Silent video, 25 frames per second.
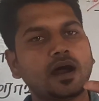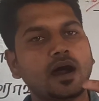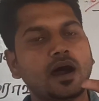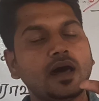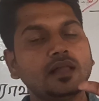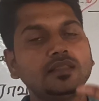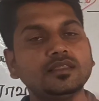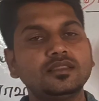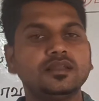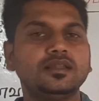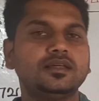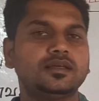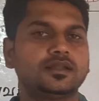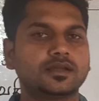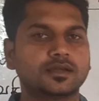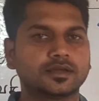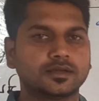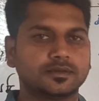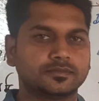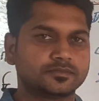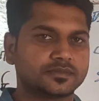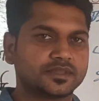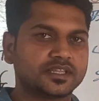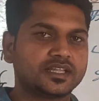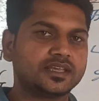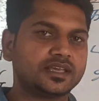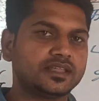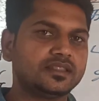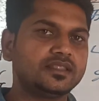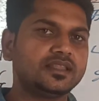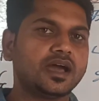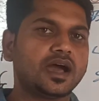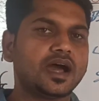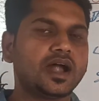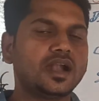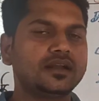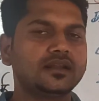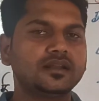ஆற்றுல இருக்குது எந்த
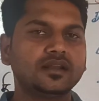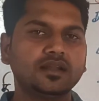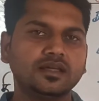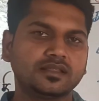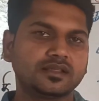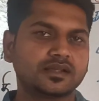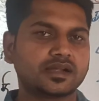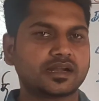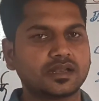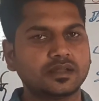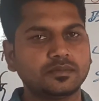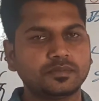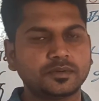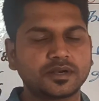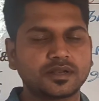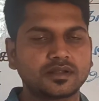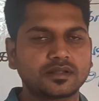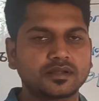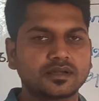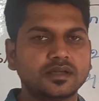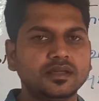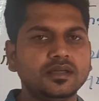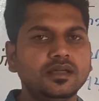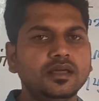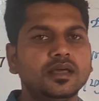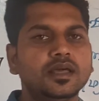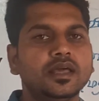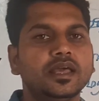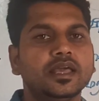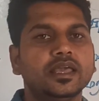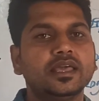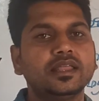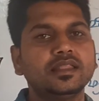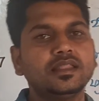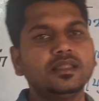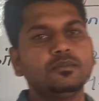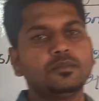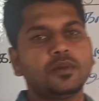ஆற்றில் அது கட்டப்பட்டிருக்கு
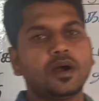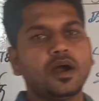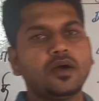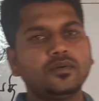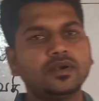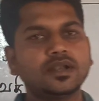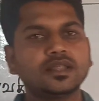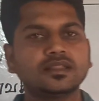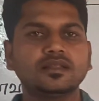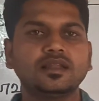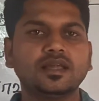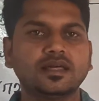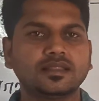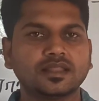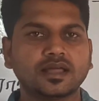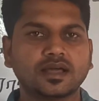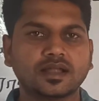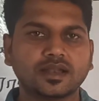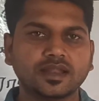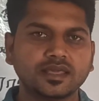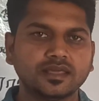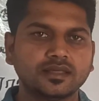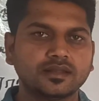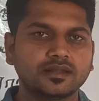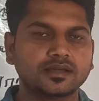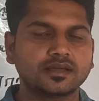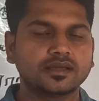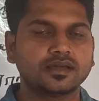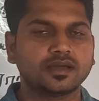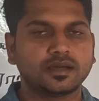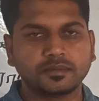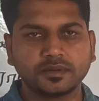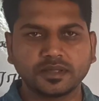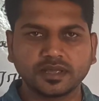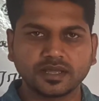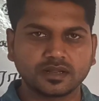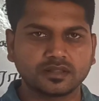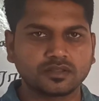எந்த மாவட்டத்தில் பக்கத்தில் அந்த அணை இருக்குது
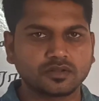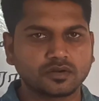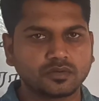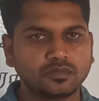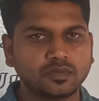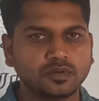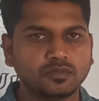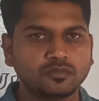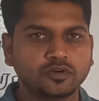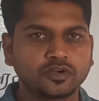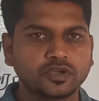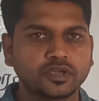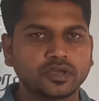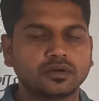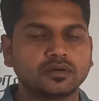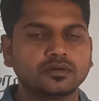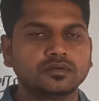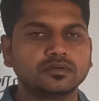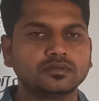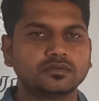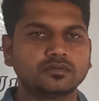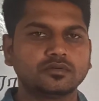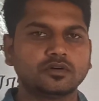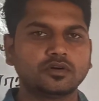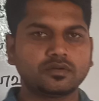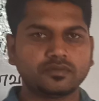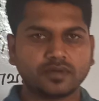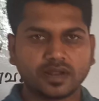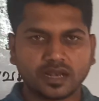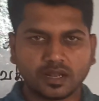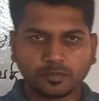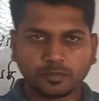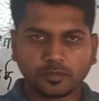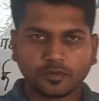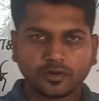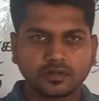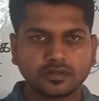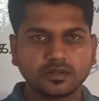அப்படிங்கிறது ரொம்ப முக்கியம் ஒருவேளை
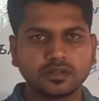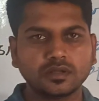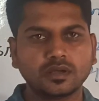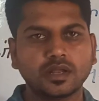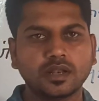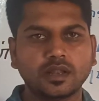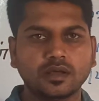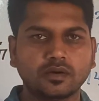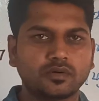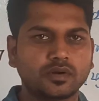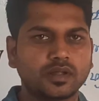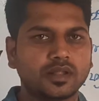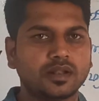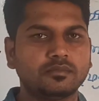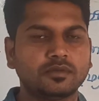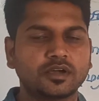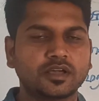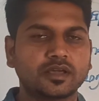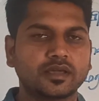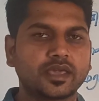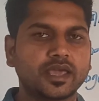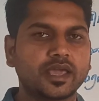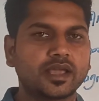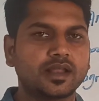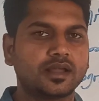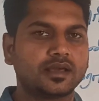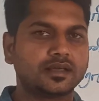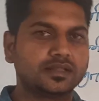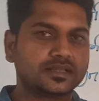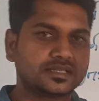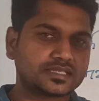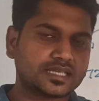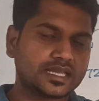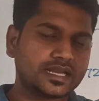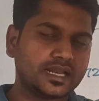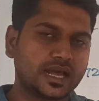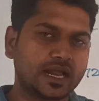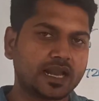பொறுத்துகளில் கூட நமக்கு கேட்கலாம் இந்த
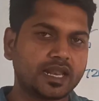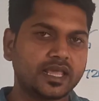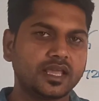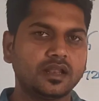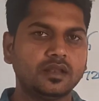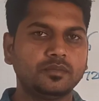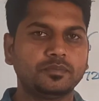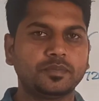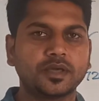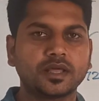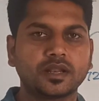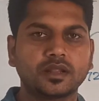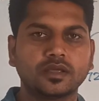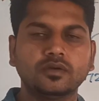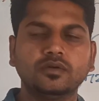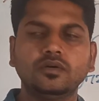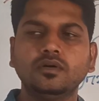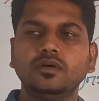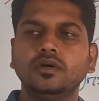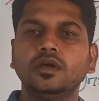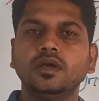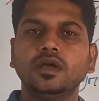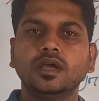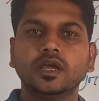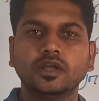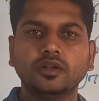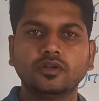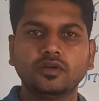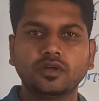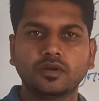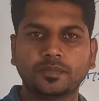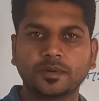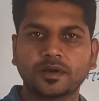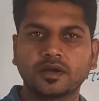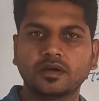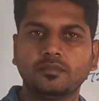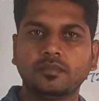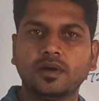சைடு அணைகள் பேரையும் இன்னொரு
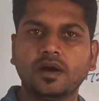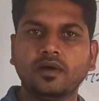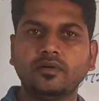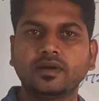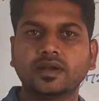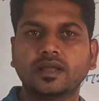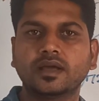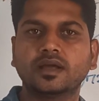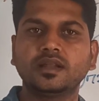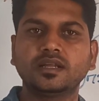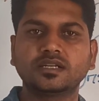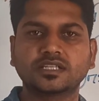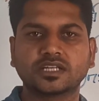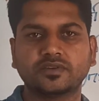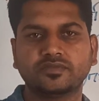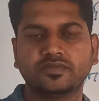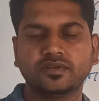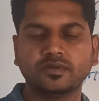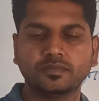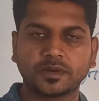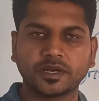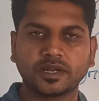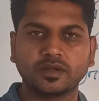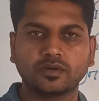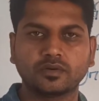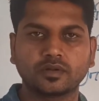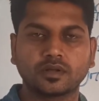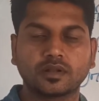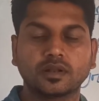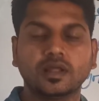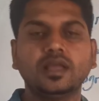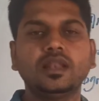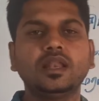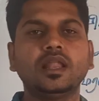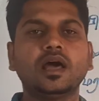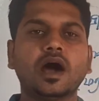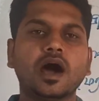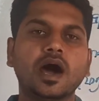பக்கம் மாவட்டங்களை ஷஃபில் பண்ணி
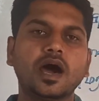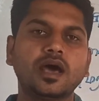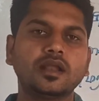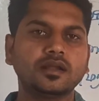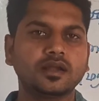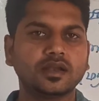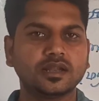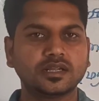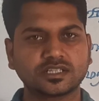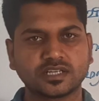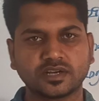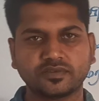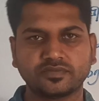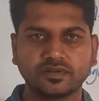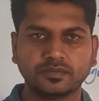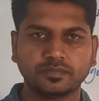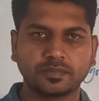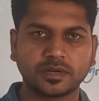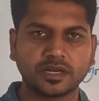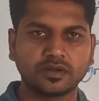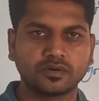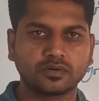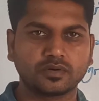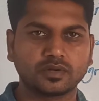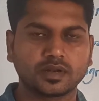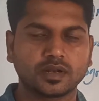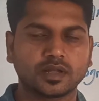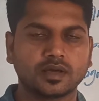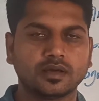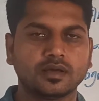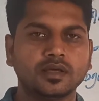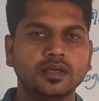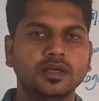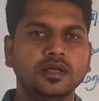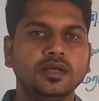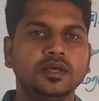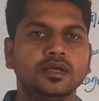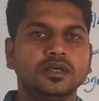கொடுக்கலாம் இல்லை ஆறுகளை ஷஃபில் பண்ணி கொடுக்கலாம்
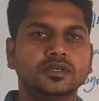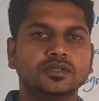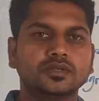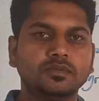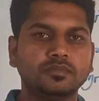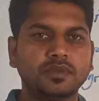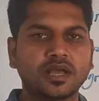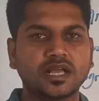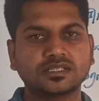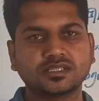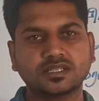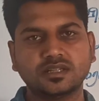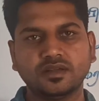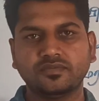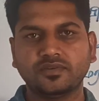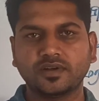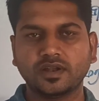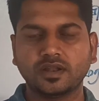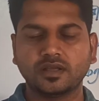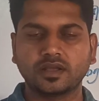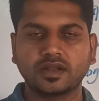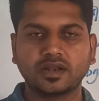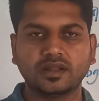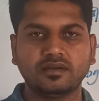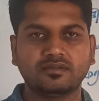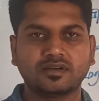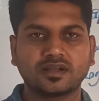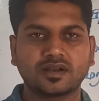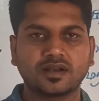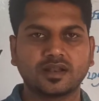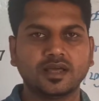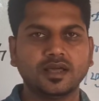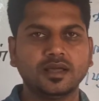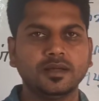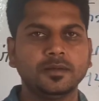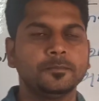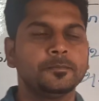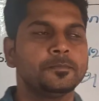ஸோ மேட்ச் த ஃபாலோயிங்கில்
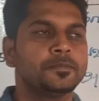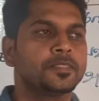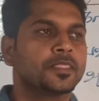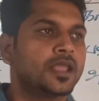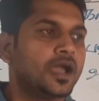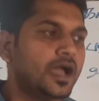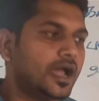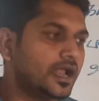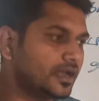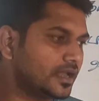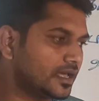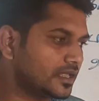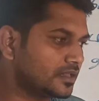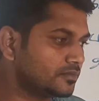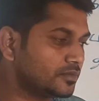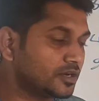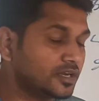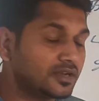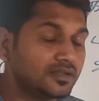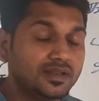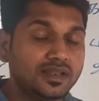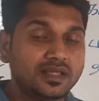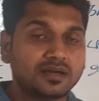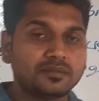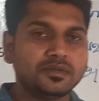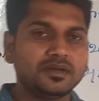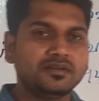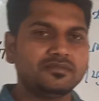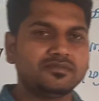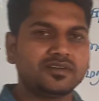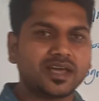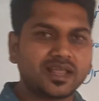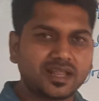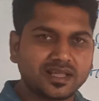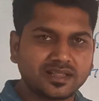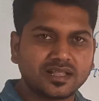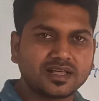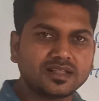வரலாம் அண்ட் அது மட்டும் இல்லாமல்
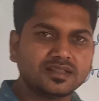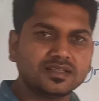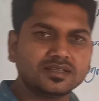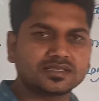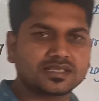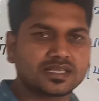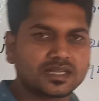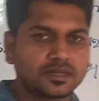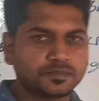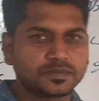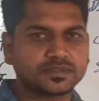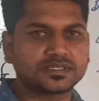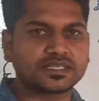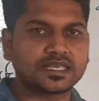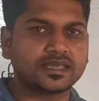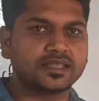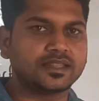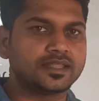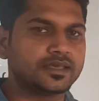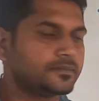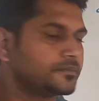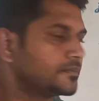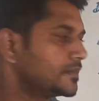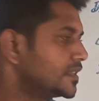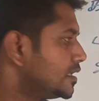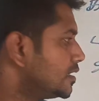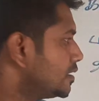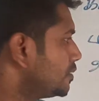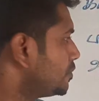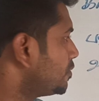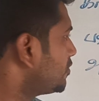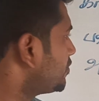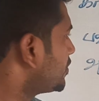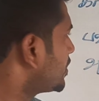வேற ஏதாவது சிறப்பு செய்தி இப்போ